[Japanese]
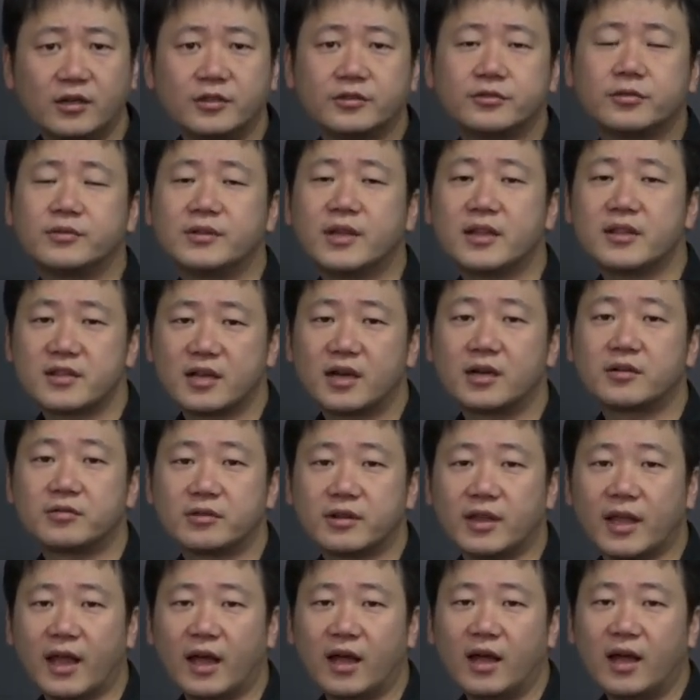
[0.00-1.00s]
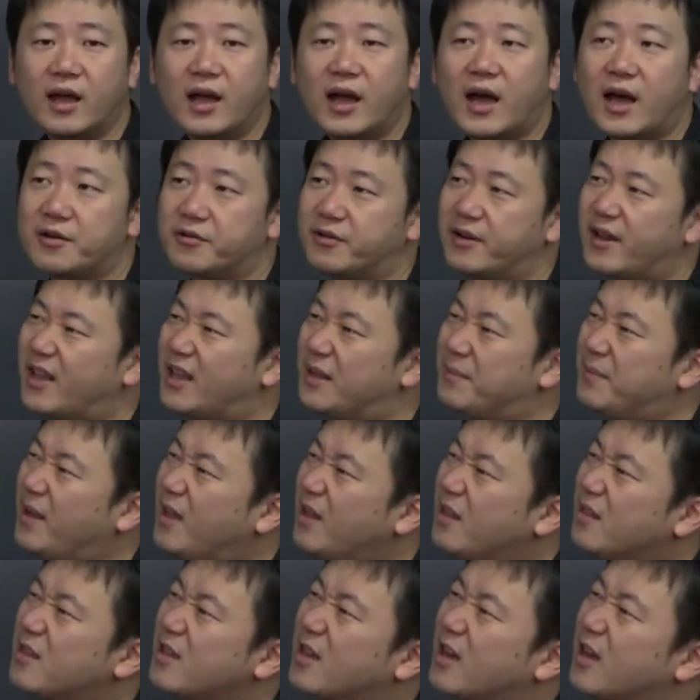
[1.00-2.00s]
そんなんじゃなくて、
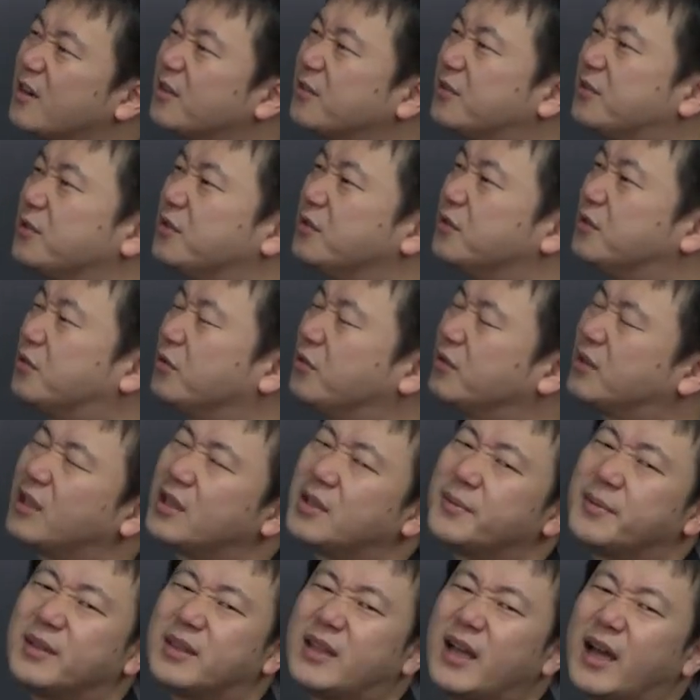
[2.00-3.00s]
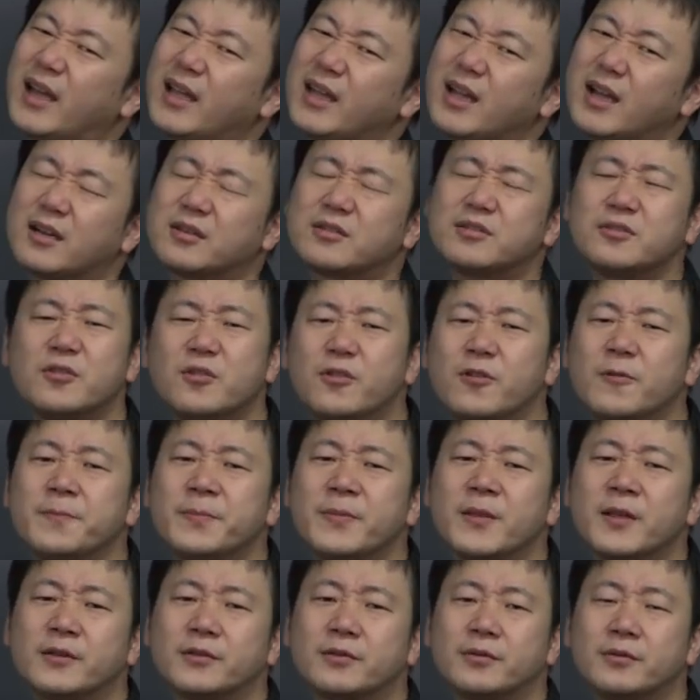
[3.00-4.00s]
イメージからすると、例えば大学の
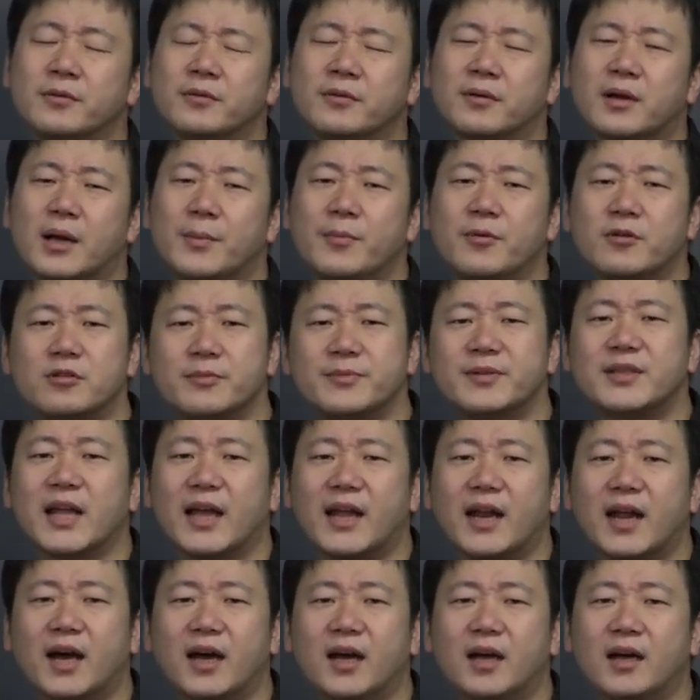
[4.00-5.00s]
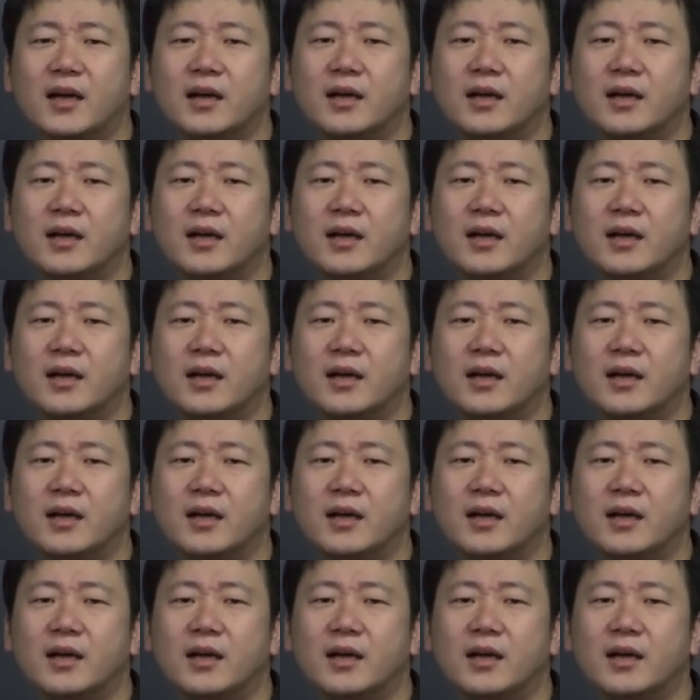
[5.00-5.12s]
その科目みたいな、